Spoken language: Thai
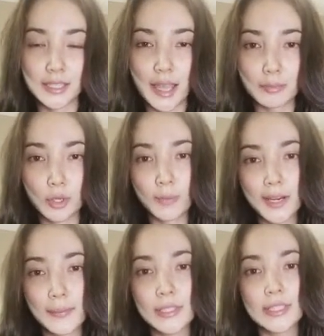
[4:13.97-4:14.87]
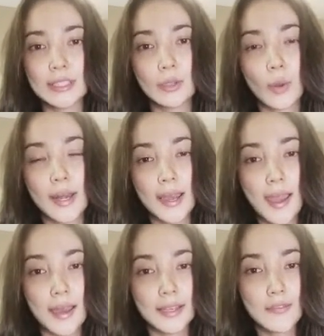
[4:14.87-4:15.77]
ติดตามชมคลิปอื่น ๆด้วย
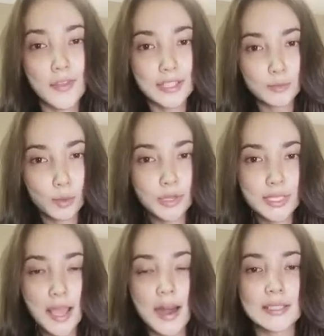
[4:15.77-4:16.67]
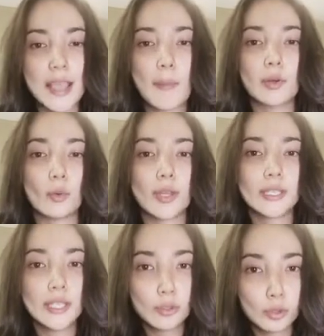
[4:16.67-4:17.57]
นะคะ ที่ Facebook ลิชารันชามหรือ
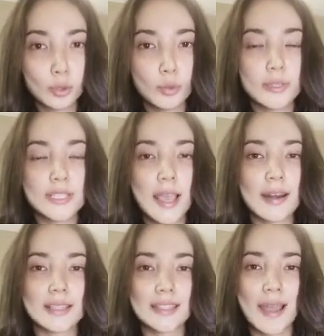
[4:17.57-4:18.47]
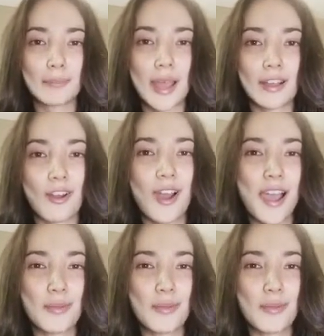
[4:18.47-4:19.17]
ว่าที่ YouTube ลิชารันชามค่ะ ก็